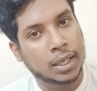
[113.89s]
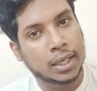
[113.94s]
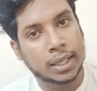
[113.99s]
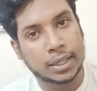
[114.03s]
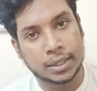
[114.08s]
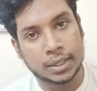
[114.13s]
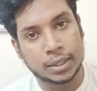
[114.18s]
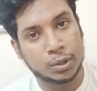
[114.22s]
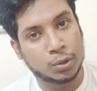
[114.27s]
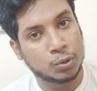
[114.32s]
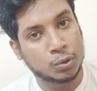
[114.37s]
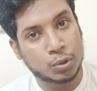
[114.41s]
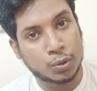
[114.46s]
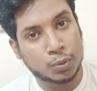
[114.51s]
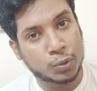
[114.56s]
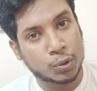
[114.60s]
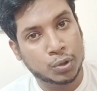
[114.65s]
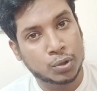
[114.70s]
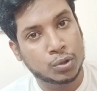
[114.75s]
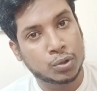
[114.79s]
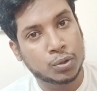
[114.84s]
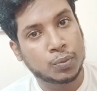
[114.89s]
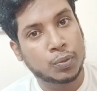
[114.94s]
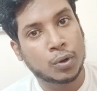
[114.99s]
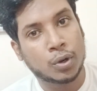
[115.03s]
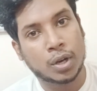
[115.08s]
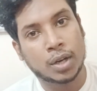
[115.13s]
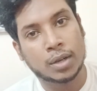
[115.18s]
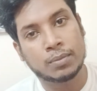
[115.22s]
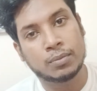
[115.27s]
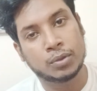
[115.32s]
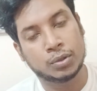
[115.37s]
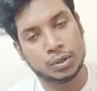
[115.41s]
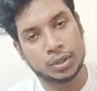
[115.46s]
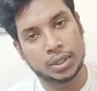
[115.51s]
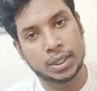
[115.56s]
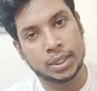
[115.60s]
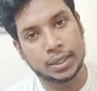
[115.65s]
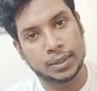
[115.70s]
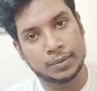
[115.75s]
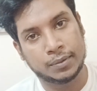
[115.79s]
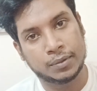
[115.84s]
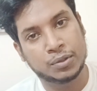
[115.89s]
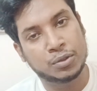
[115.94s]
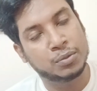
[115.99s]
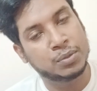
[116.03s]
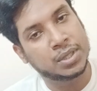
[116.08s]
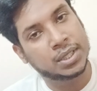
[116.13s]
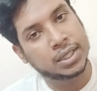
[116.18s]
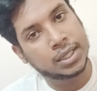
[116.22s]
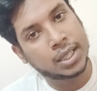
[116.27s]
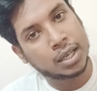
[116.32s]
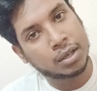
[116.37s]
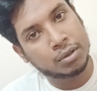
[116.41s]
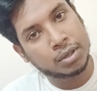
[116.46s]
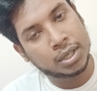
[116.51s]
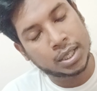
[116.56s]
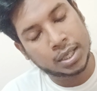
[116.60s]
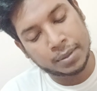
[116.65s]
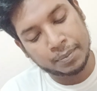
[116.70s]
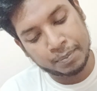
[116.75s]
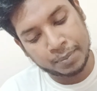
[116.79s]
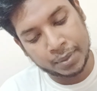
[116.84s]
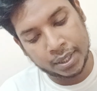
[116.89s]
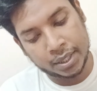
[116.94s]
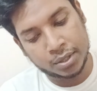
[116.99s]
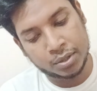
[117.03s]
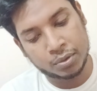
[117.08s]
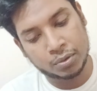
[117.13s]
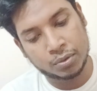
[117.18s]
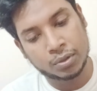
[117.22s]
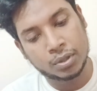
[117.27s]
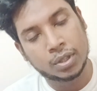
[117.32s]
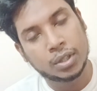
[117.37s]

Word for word: এই যে দুটো প্রশ্ন পড়ার মধ্যে তুমি যে ধারণাটা পেয়েছো